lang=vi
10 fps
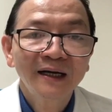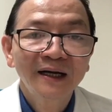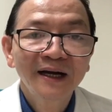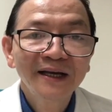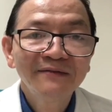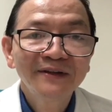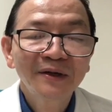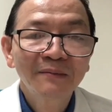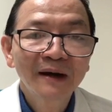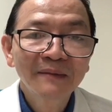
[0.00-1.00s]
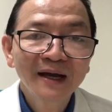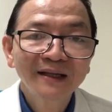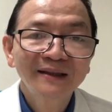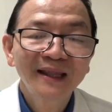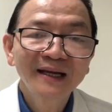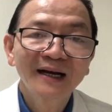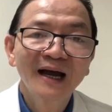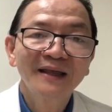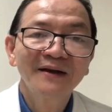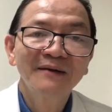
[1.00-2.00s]
khi vi trùng HB tiết
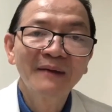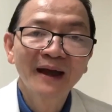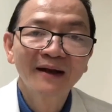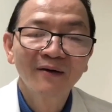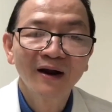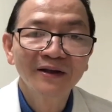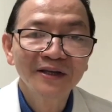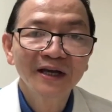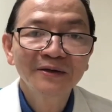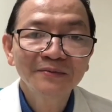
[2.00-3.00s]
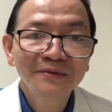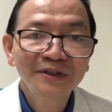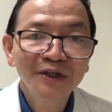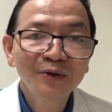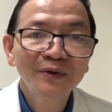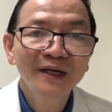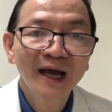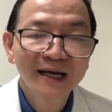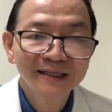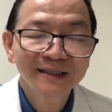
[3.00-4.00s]
ra những cái men gọi là gen
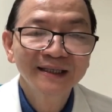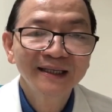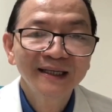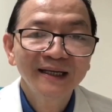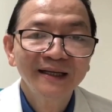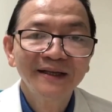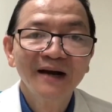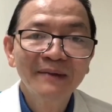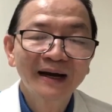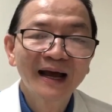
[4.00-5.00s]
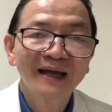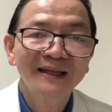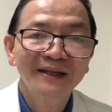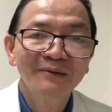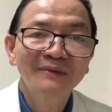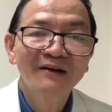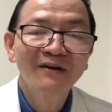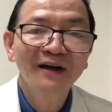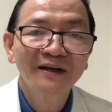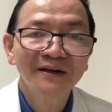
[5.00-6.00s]
urease, nhà men này thì chúng ta
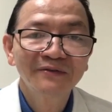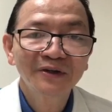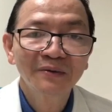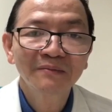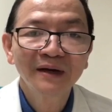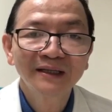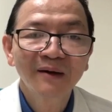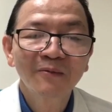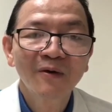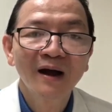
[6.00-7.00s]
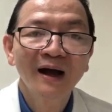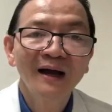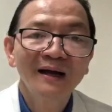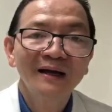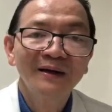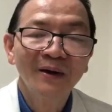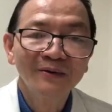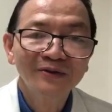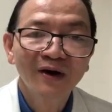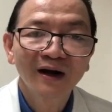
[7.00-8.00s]
phát hiện được vi trùng HB thông qua nội
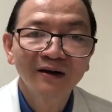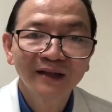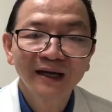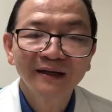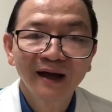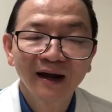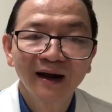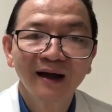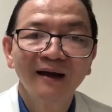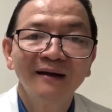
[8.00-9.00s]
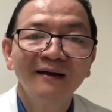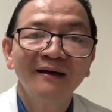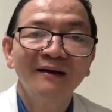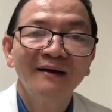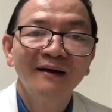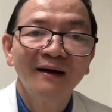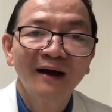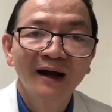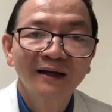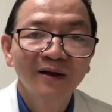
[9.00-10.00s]
soi clatet hoặc là
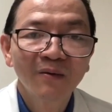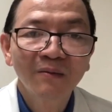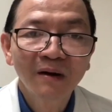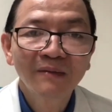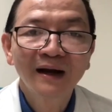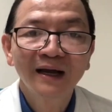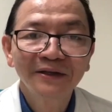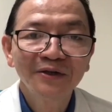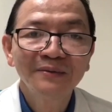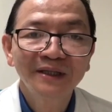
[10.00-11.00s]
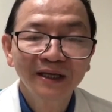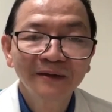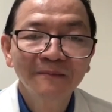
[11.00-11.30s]
hoặc là thổi bong bóng hay là GPT.